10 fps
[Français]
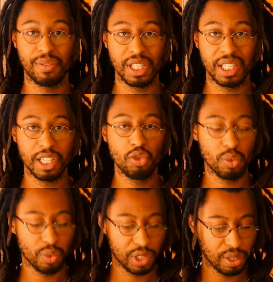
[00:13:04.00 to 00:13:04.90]
Africains du
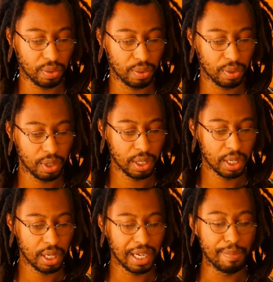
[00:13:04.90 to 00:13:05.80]
continent.
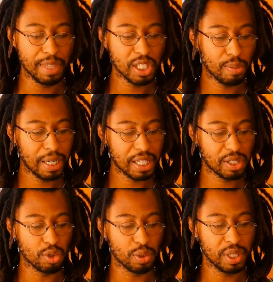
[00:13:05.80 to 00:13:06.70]
La mise en
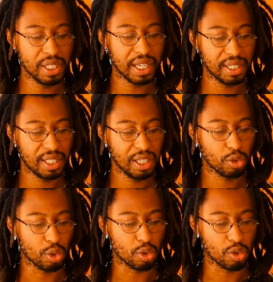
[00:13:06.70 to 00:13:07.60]
place de solidarité
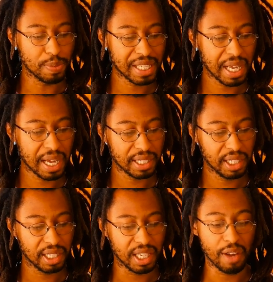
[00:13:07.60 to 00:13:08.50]
entre
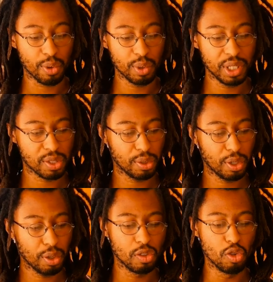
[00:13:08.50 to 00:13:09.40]
subsahariens et
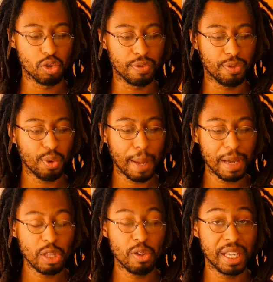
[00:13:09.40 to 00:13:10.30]
afrodescendants ne se fera
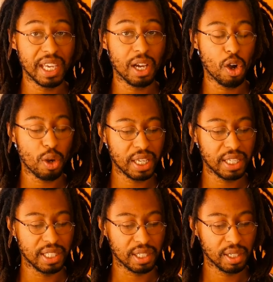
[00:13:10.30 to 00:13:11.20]
pas de manière
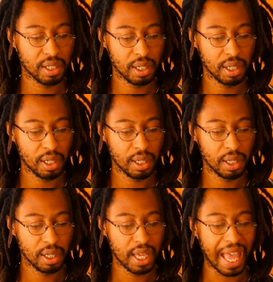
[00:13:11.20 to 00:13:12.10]
organique.
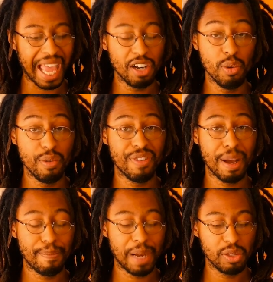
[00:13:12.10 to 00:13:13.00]
Elle ne
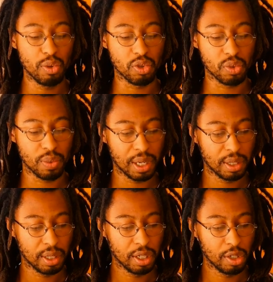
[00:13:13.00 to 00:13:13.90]
va pas de
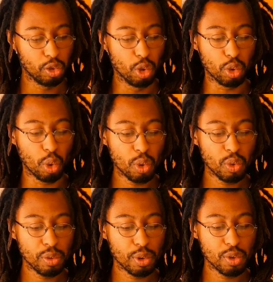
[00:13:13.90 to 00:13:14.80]
soi. De trop
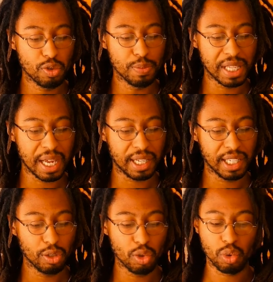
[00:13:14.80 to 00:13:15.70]
nombreux
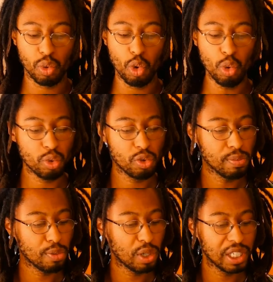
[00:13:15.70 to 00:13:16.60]
subsahariens ne sont
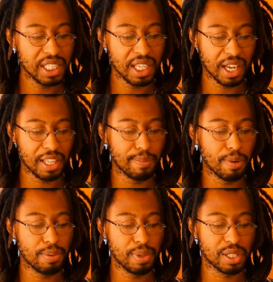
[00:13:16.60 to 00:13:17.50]
aucunement liés à des
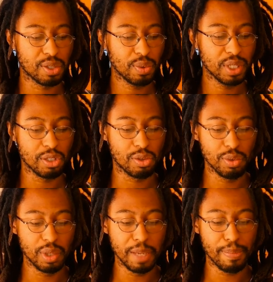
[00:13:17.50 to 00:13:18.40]
populations
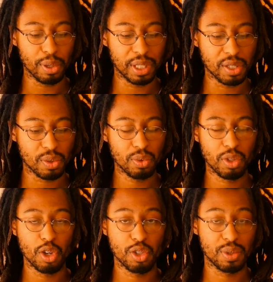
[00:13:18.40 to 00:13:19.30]
issues de déportations
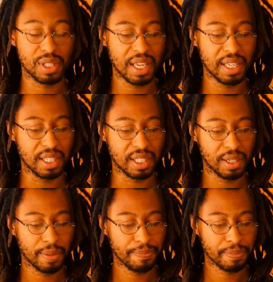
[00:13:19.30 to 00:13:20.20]

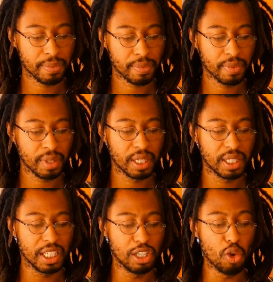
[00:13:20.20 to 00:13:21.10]
transocéaniques.
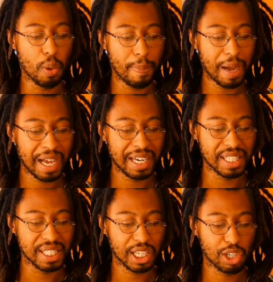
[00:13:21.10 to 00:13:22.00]
Ils n'ont pas à
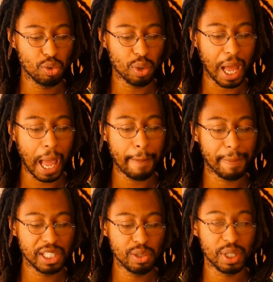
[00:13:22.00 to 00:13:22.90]
les inclure a
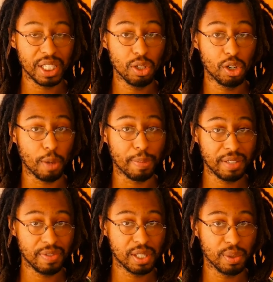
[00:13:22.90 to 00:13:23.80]
priori dans leurs
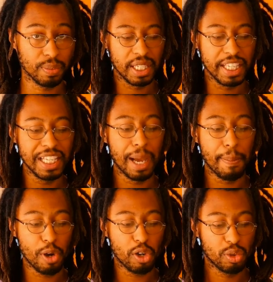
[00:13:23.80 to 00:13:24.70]
prévisions. Il
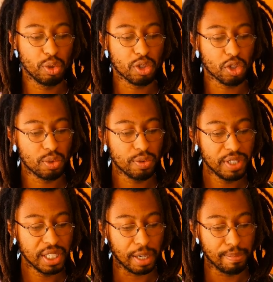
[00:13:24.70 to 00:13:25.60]
importe de s'en
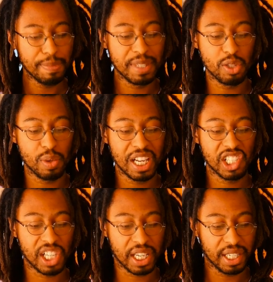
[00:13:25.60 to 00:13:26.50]
souvenir, même si cela
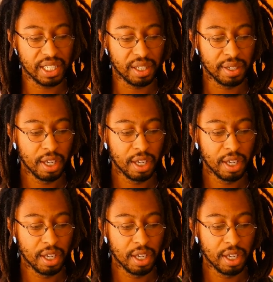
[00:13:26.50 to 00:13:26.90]
chagrine.